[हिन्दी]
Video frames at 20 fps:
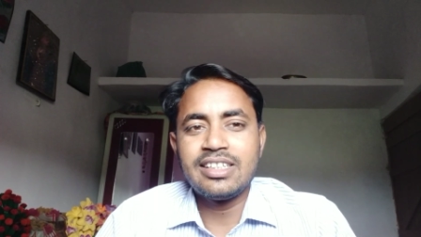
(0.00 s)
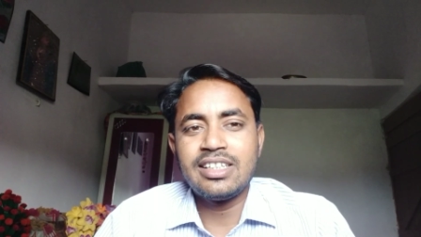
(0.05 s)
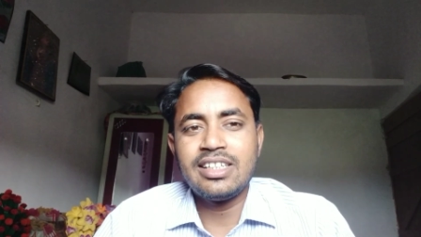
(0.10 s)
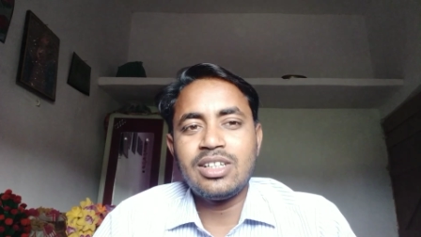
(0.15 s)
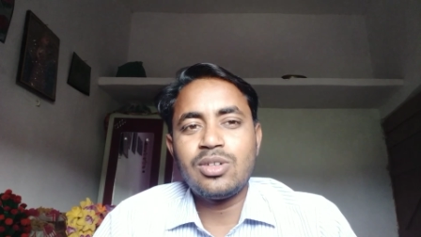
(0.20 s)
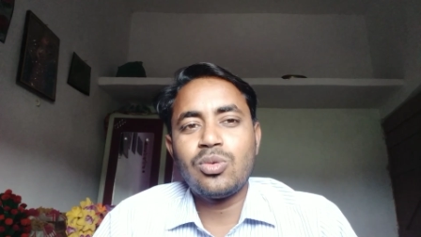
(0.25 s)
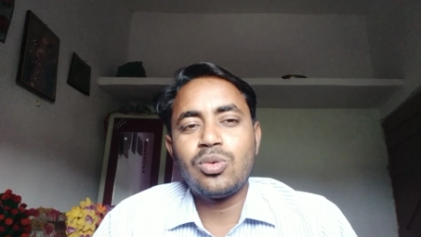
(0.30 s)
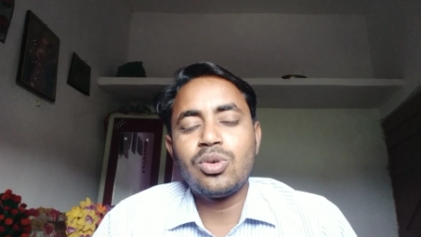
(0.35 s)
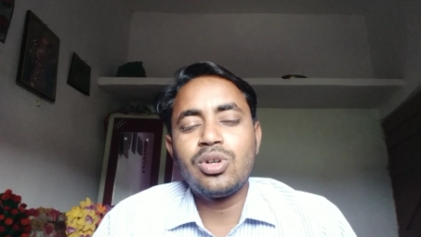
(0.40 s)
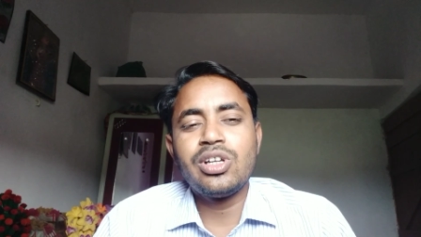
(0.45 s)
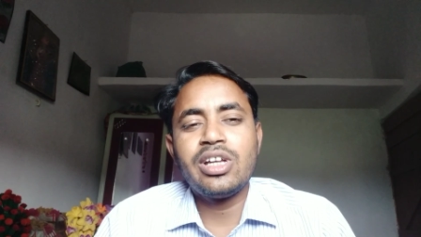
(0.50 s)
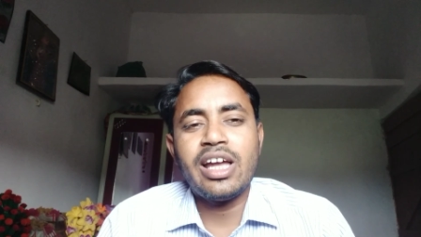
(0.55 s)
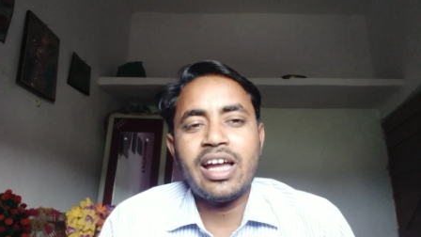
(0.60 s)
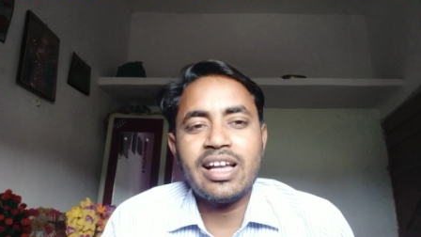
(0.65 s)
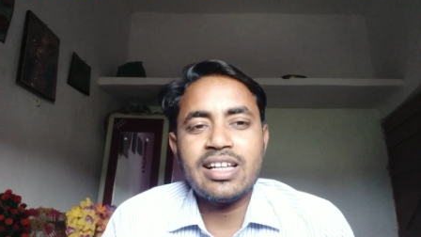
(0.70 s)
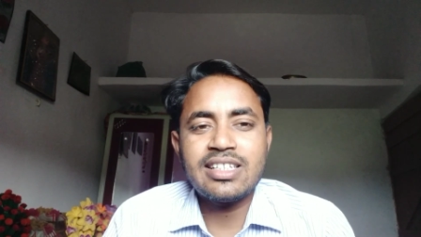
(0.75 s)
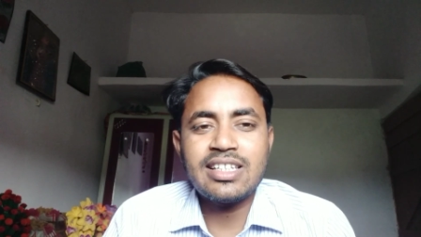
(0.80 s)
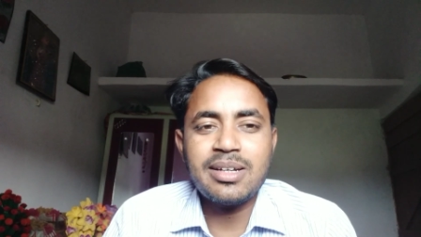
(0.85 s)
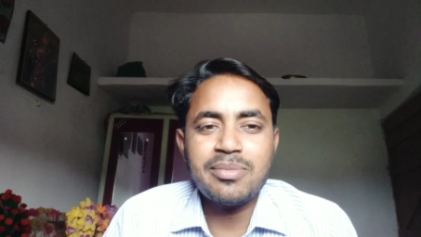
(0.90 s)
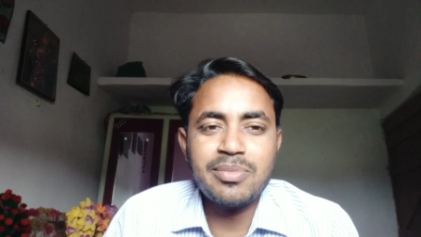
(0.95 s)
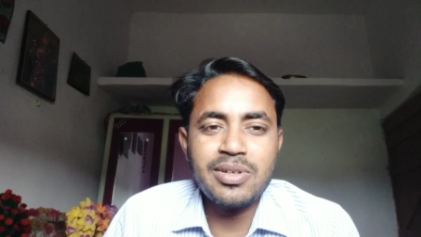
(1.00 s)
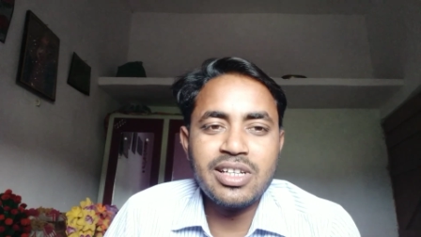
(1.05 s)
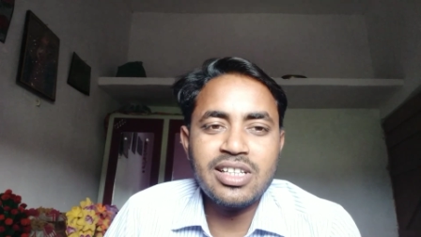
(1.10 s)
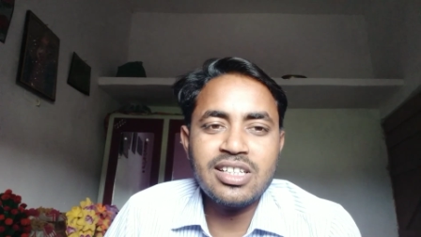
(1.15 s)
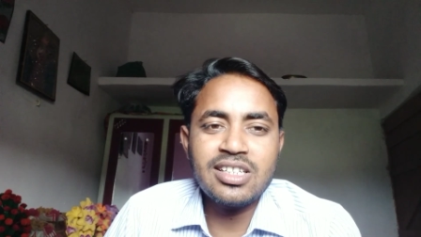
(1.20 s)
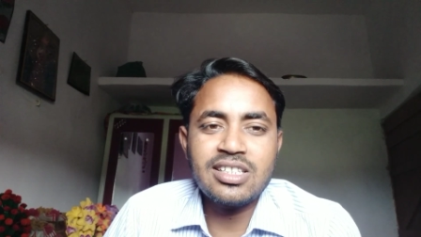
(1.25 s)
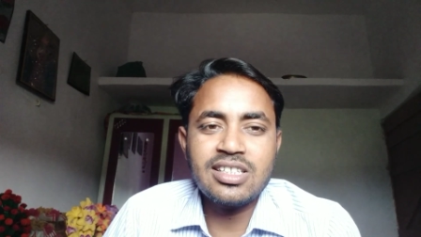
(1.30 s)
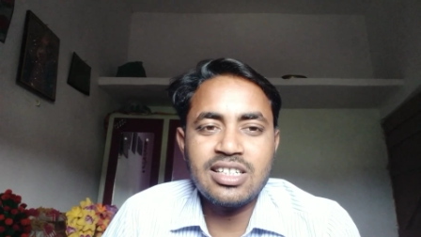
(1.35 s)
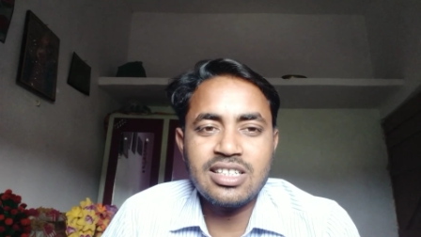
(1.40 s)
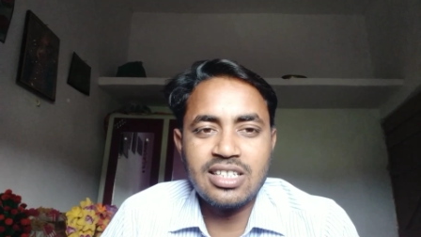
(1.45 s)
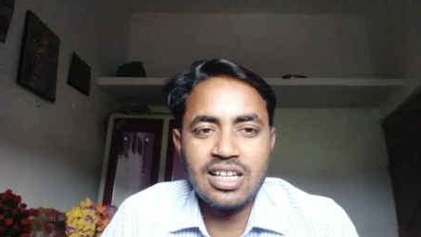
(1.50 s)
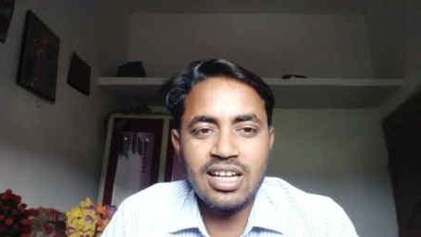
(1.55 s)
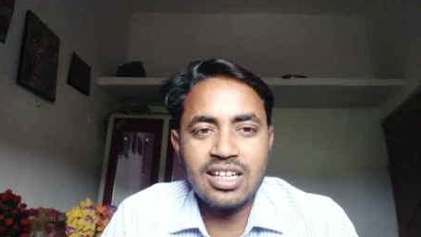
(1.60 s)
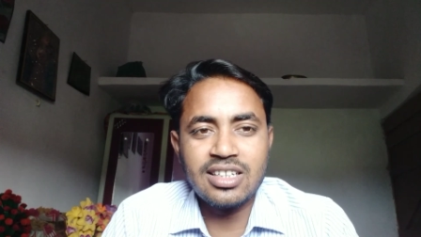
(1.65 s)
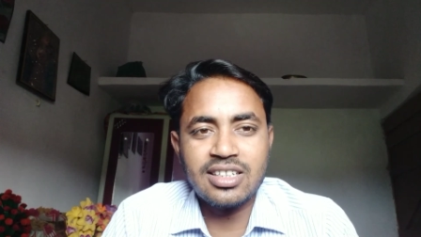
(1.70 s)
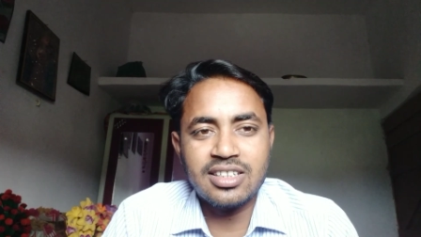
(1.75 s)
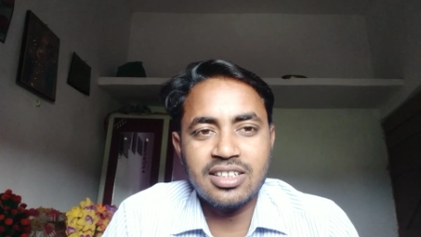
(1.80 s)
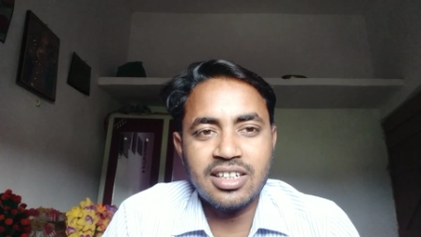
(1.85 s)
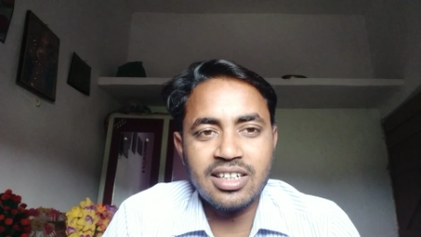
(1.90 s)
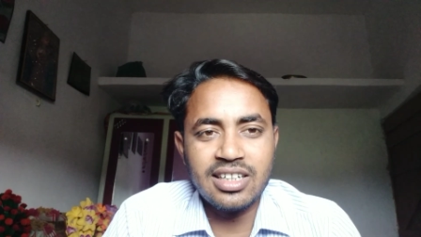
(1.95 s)
कि कोई ऐसा बिजनेस किसान
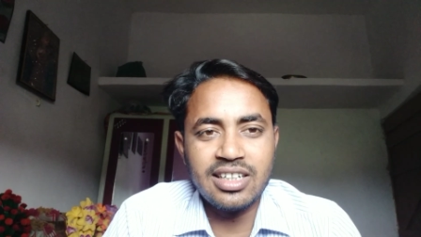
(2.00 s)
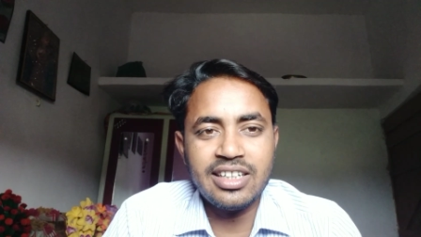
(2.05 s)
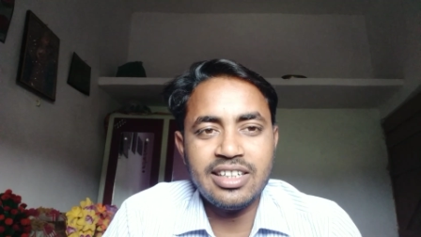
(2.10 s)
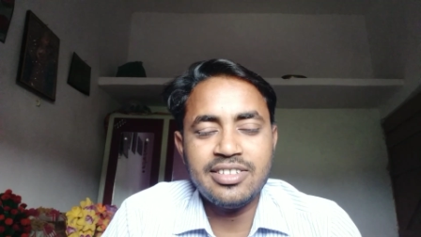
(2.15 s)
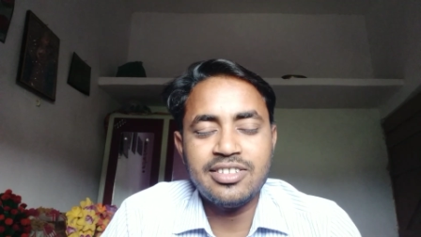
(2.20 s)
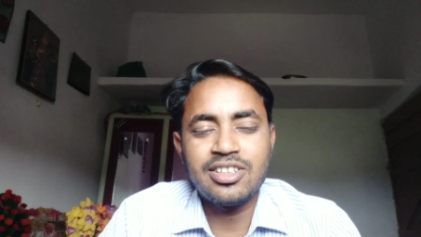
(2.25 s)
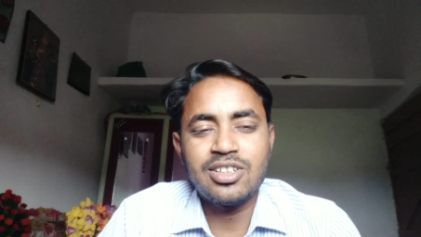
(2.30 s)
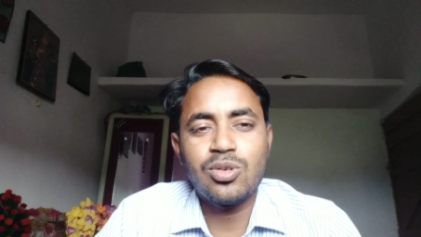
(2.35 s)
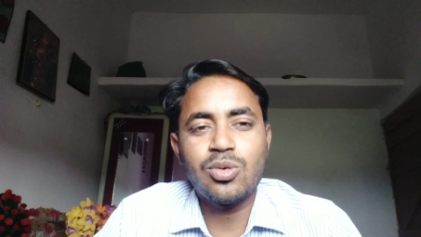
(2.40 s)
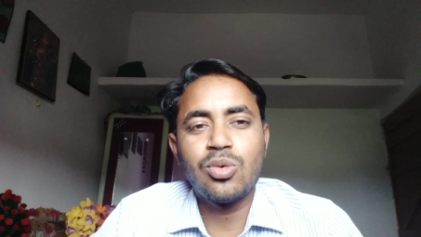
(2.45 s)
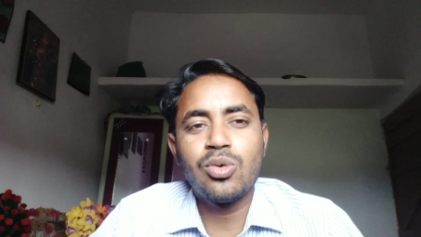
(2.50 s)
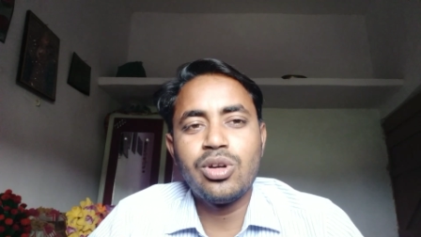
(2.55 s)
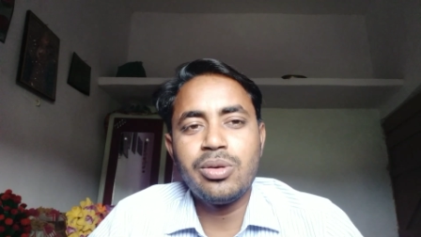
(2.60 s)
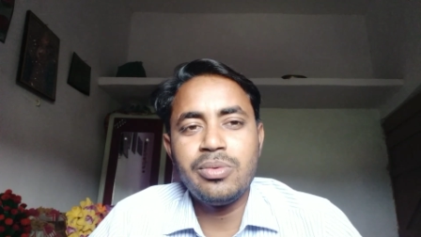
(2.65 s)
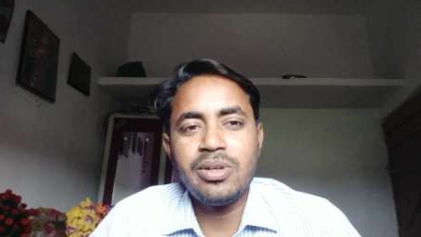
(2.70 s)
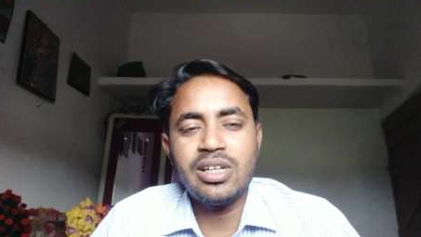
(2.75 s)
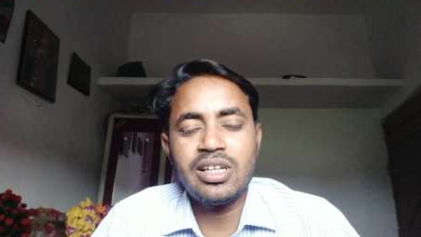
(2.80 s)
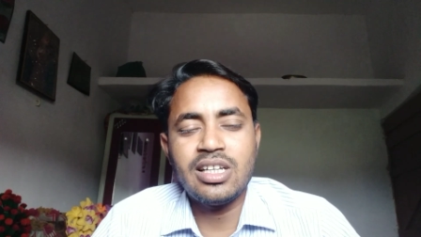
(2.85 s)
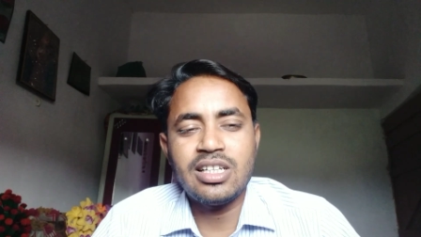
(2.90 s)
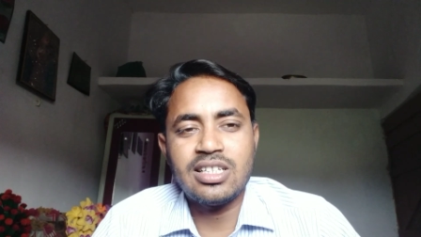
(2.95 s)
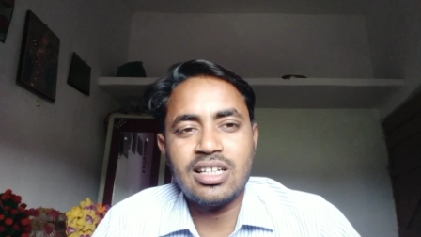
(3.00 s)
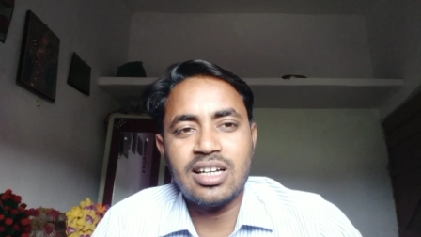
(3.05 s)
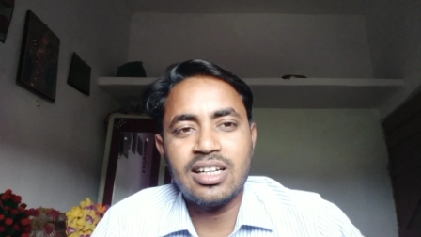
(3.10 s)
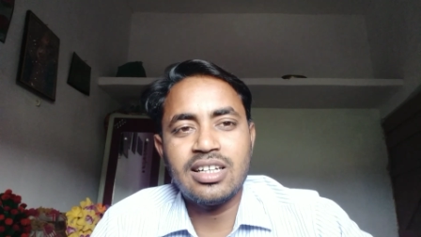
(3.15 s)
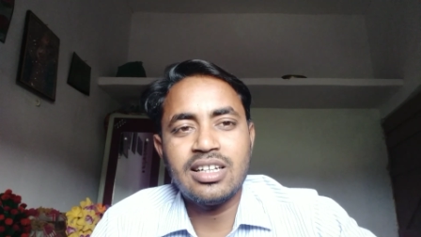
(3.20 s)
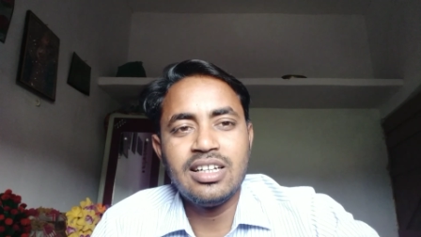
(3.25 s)
कर ले कोई भी किसान